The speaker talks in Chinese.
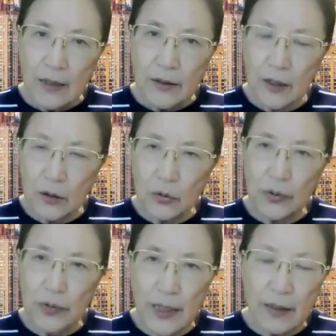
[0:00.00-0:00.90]
这个
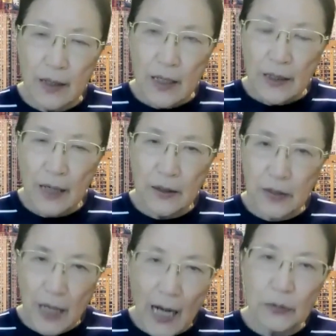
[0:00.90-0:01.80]
中间它的
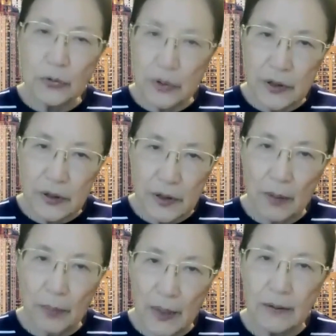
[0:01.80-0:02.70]
差距是
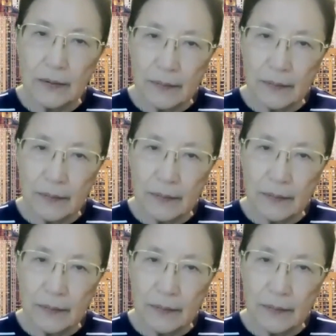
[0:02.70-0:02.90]
什么？